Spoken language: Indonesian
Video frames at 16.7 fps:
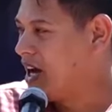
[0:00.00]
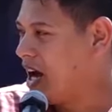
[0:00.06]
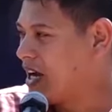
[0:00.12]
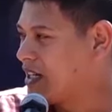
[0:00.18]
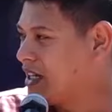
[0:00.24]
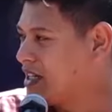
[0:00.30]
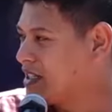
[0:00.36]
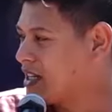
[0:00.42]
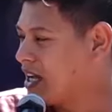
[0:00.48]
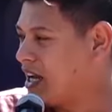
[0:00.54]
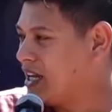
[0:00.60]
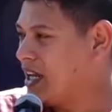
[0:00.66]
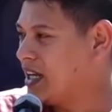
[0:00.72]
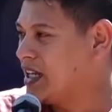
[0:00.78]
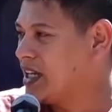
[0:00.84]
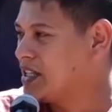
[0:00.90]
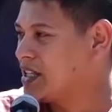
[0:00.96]
Hadirin
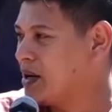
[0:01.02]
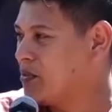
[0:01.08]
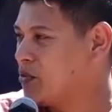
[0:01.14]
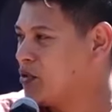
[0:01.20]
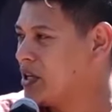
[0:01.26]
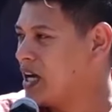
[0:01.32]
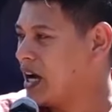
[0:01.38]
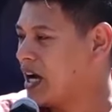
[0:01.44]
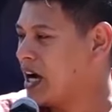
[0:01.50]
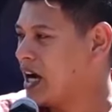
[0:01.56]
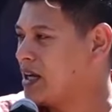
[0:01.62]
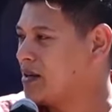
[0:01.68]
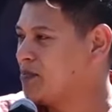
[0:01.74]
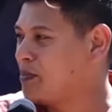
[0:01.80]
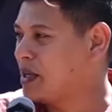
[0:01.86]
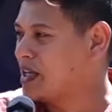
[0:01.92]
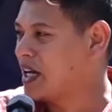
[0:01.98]
sekalian yang saya
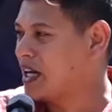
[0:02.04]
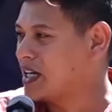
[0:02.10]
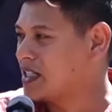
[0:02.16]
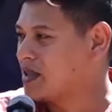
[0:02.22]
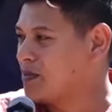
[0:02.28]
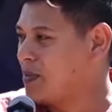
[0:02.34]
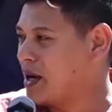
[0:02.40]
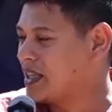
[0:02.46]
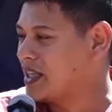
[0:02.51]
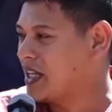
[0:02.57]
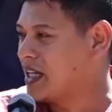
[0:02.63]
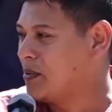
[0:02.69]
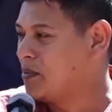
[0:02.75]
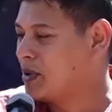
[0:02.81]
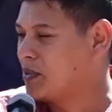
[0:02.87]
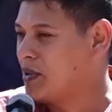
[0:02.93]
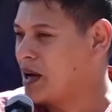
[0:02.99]
muliakan, pada kesempatan
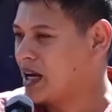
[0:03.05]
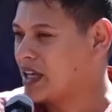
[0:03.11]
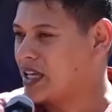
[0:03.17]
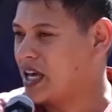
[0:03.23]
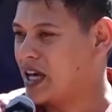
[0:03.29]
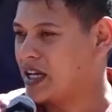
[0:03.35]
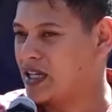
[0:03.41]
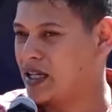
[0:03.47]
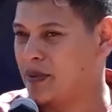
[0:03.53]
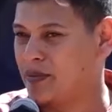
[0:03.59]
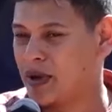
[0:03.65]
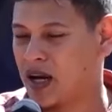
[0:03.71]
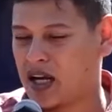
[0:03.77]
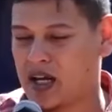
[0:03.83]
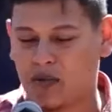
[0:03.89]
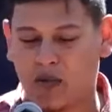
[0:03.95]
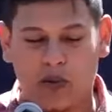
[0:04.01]
yang berbahagia ini,
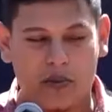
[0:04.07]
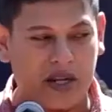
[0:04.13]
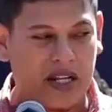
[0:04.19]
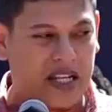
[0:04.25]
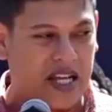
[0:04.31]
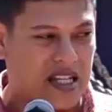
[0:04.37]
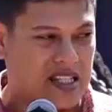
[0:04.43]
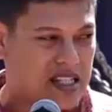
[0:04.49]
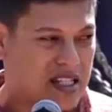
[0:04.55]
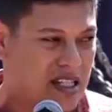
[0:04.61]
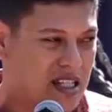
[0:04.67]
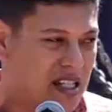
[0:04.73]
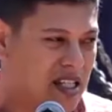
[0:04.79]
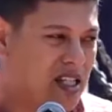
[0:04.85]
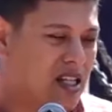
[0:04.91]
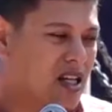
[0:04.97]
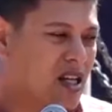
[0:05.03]
parade mobil hias
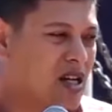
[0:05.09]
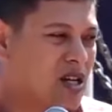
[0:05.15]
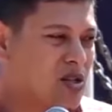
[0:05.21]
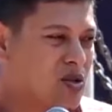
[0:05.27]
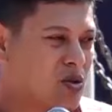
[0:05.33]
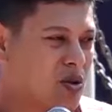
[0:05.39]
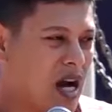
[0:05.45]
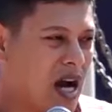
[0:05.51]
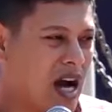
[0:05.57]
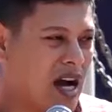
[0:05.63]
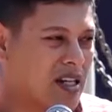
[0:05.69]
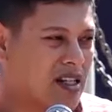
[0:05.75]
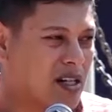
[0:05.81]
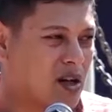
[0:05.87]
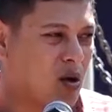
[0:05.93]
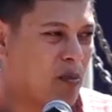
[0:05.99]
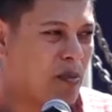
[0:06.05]
ini juga
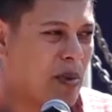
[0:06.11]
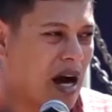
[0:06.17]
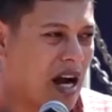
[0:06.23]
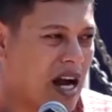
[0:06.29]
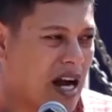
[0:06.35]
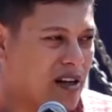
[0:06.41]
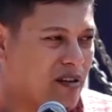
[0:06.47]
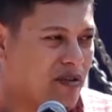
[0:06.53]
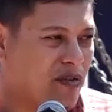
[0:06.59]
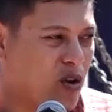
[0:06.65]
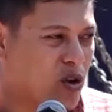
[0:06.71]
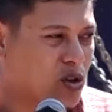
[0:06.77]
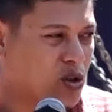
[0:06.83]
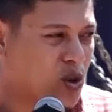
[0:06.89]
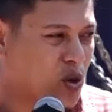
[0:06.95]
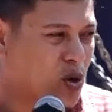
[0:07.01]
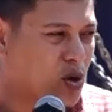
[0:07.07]
dilombakan
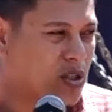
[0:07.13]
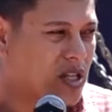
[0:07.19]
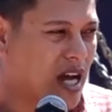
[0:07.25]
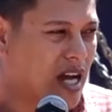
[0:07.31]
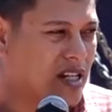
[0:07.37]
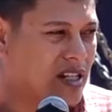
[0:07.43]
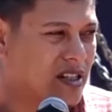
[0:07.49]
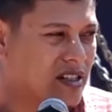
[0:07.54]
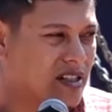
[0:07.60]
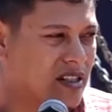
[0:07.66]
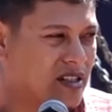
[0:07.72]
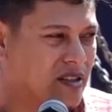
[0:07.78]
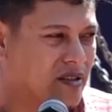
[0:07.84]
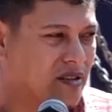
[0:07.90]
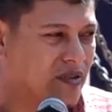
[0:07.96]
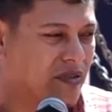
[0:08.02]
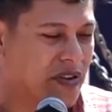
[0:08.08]
foto dan
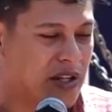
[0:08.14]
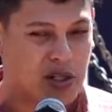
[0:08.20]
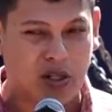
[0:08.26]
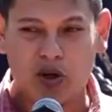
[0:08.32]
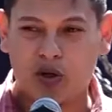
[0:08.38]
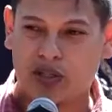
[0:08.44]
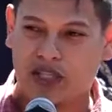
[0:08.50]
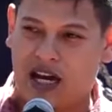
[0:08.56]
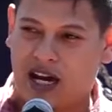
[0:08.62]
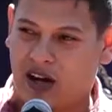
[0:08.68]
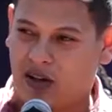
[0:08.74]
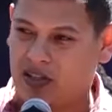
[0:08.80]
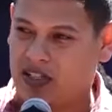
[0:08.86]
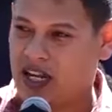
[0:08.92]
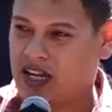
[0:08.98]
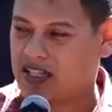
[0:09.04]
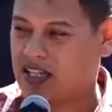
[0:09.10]
videonya kalau
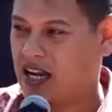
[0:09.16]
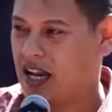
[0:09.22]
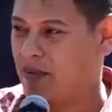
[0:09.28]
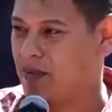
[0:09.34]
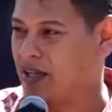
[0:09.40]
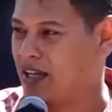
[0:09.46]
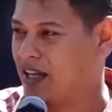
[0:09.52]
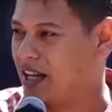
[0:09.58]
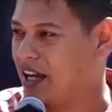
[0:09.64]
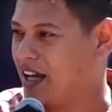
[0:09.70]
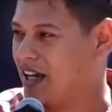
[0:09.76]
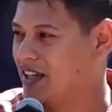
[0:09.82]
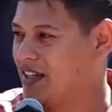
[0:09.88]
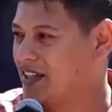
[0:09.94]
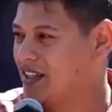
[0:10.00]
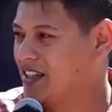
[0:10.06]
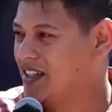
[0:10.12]
tidak salah, benar ya?
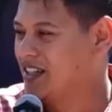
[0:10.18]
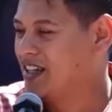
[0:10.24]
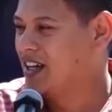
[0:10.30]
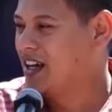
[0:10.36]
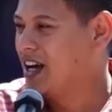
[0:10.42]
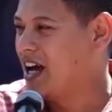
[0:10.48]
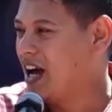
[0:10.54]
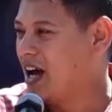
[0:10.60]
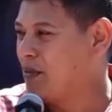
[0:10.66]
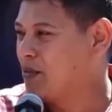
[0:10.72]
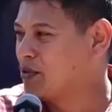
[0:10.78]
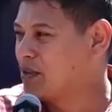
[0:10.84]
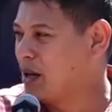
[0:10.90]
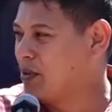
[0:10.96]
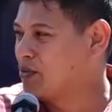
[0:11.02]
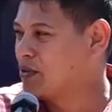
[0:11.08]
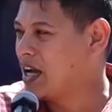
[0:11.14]
Uh,
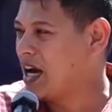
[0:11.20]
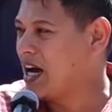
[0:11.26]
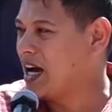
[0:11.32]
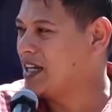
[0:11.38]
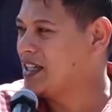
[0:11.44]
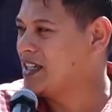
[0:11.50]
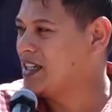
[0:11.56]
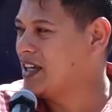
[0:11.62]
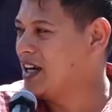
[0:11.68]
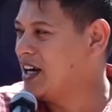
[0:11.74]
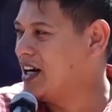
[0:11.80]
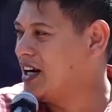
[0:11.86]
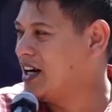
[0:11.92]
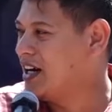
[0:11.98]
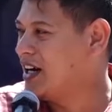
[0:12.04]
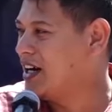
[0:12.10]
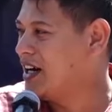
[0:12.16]
mudah-mudahan
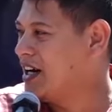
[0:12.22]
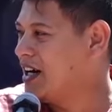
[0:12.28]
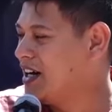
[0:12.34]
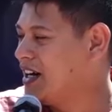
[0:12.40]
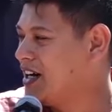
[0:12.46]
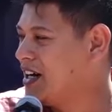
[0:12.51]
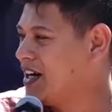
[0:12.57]
uh,